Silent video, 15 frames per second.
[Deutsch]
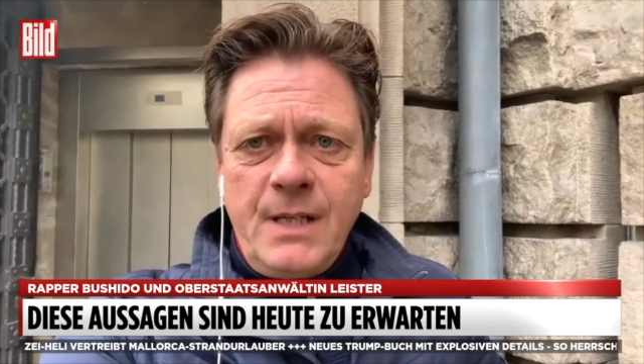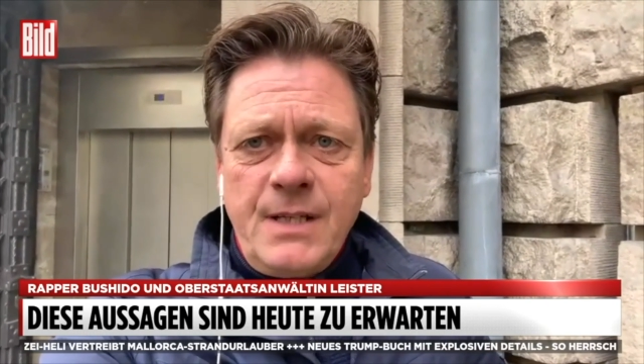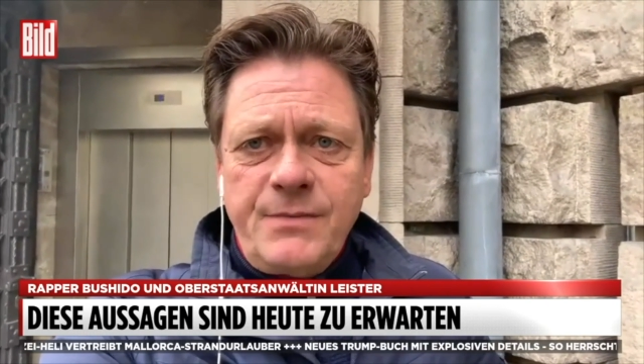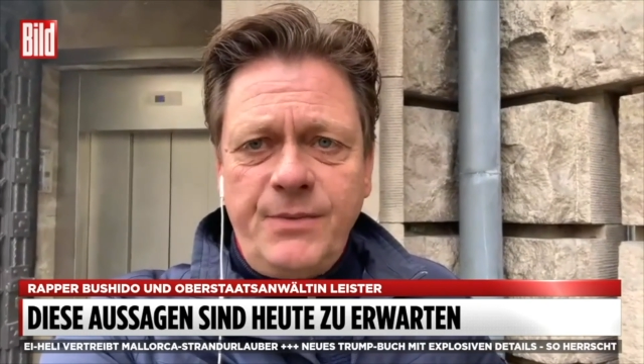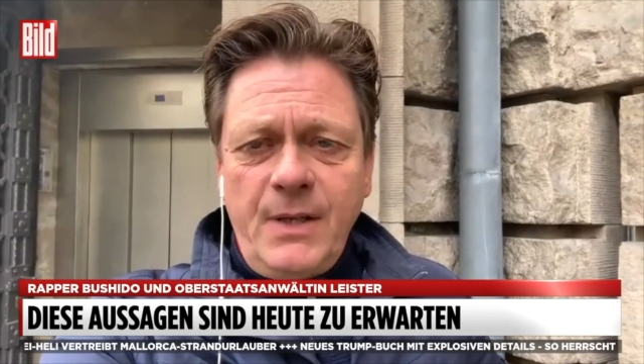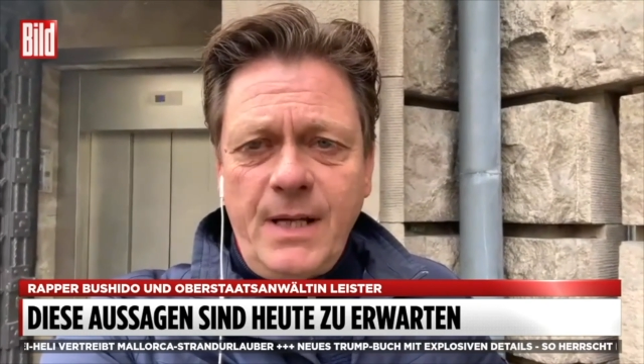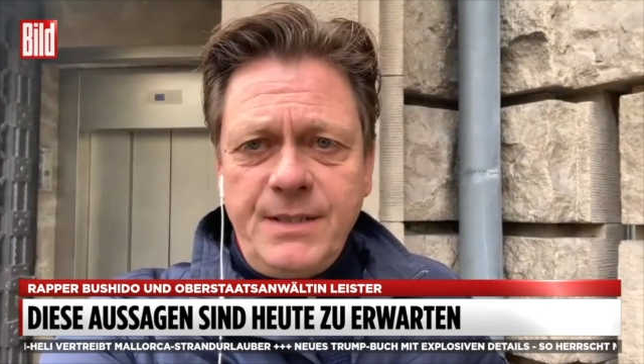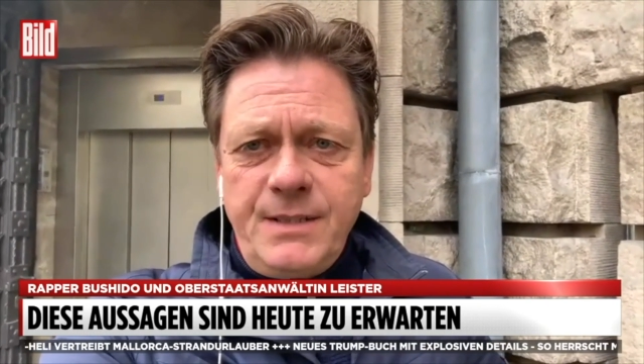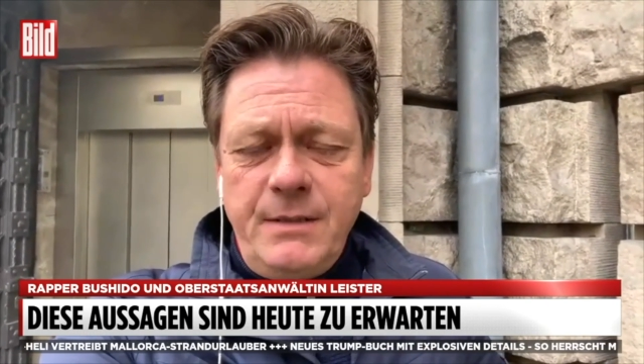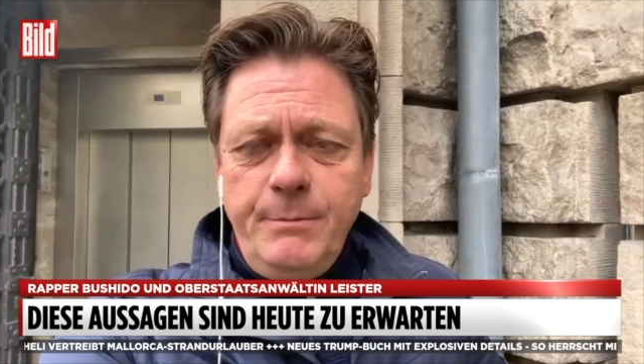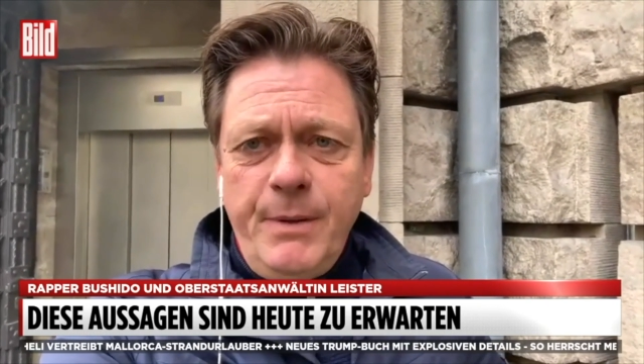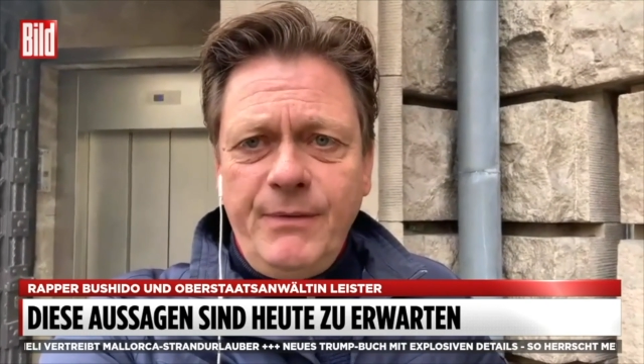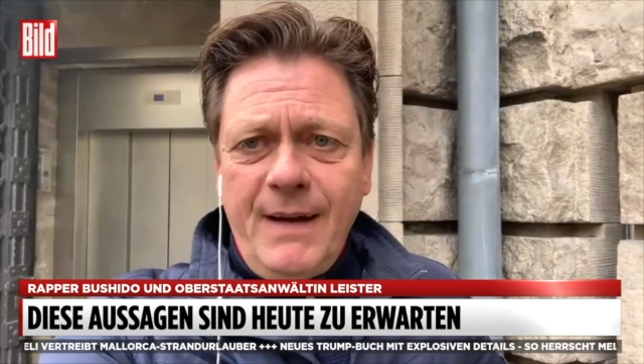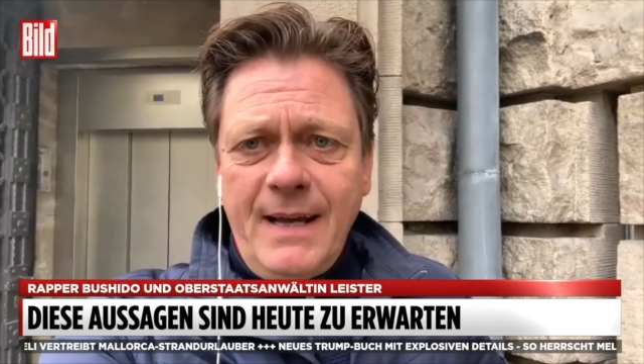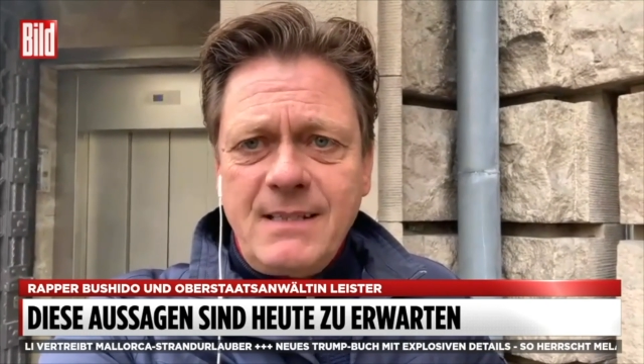dass vielleicht die
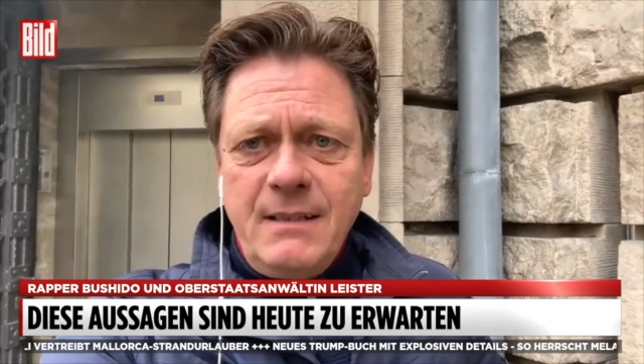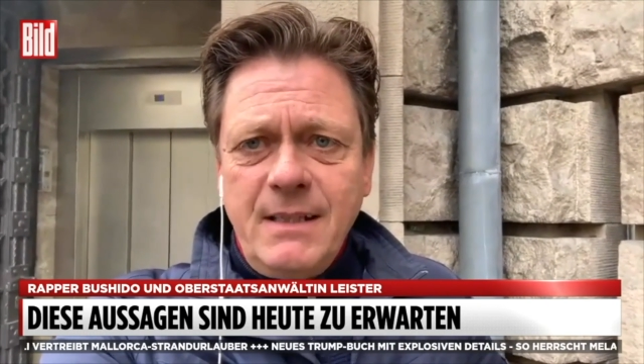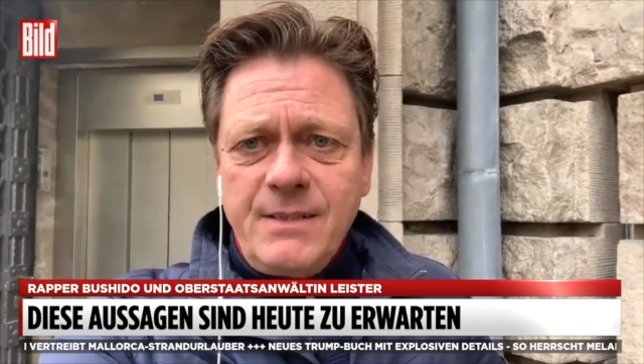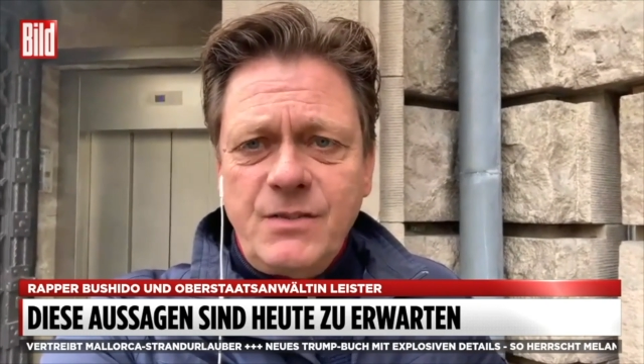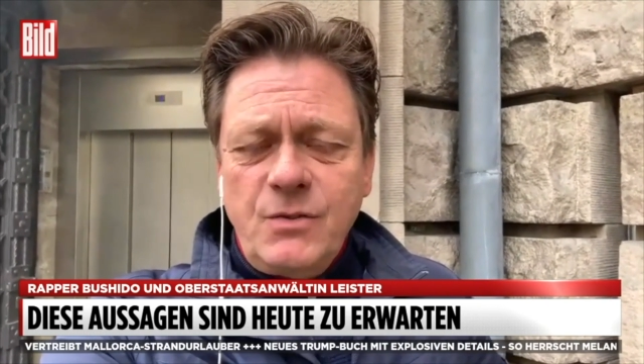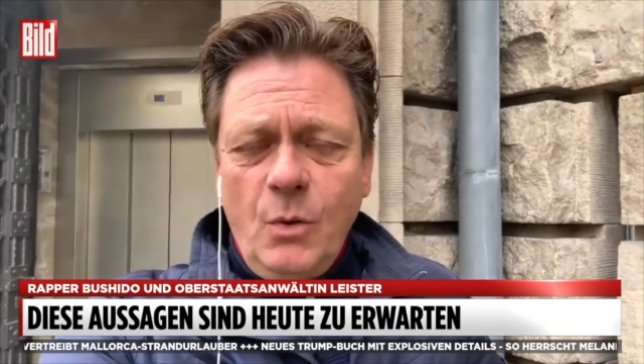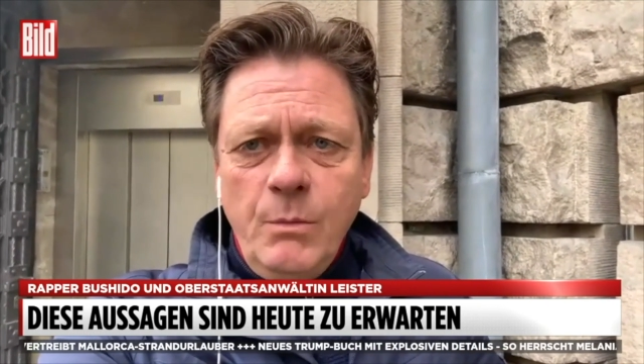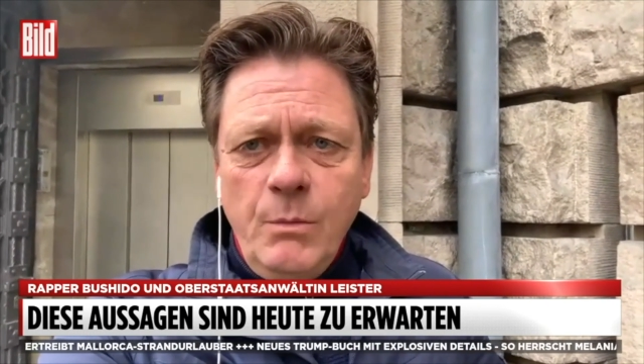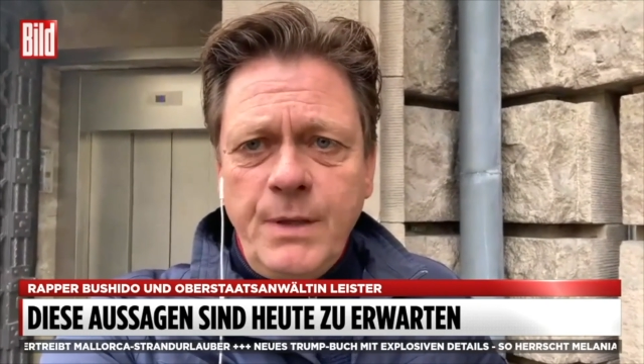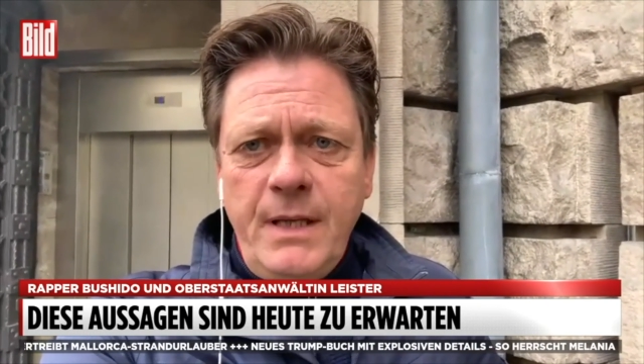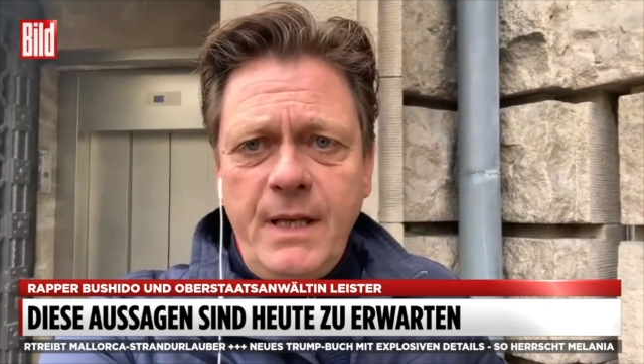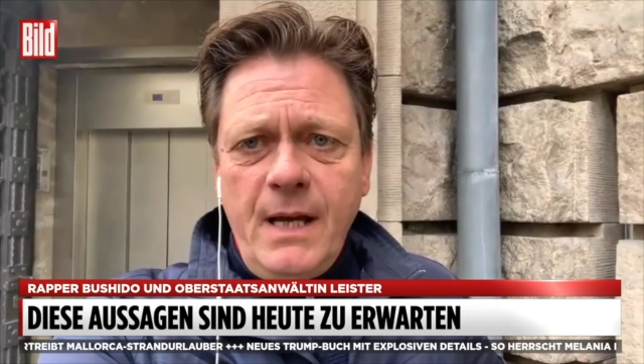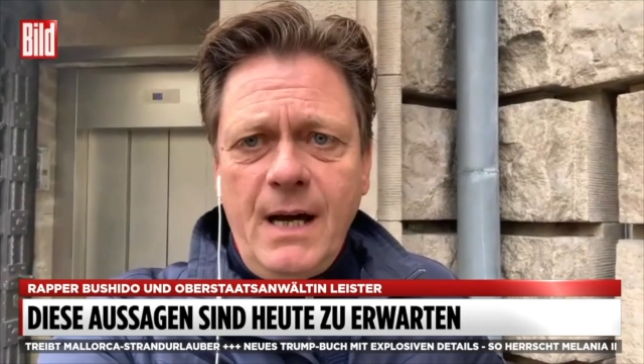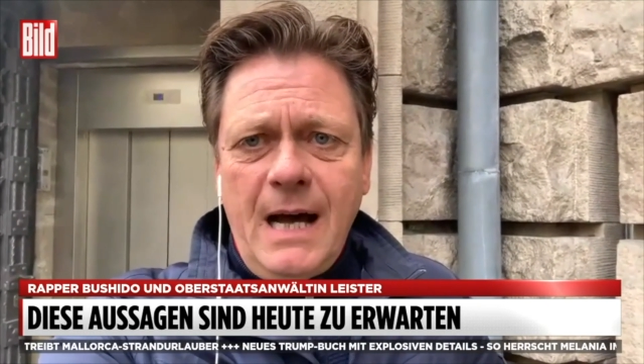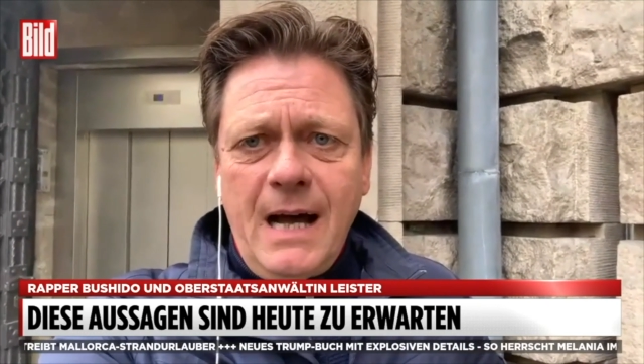
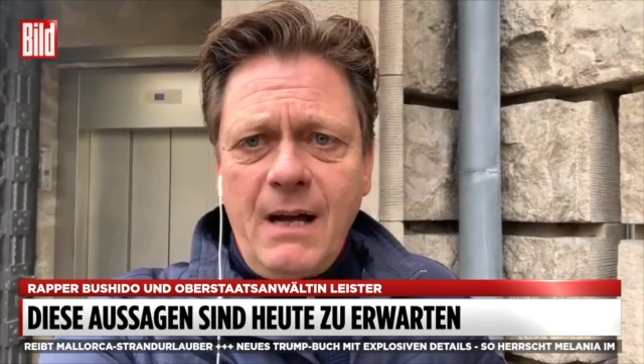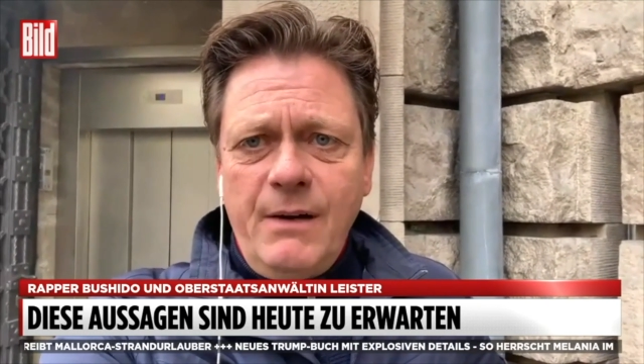Beweislastumkehr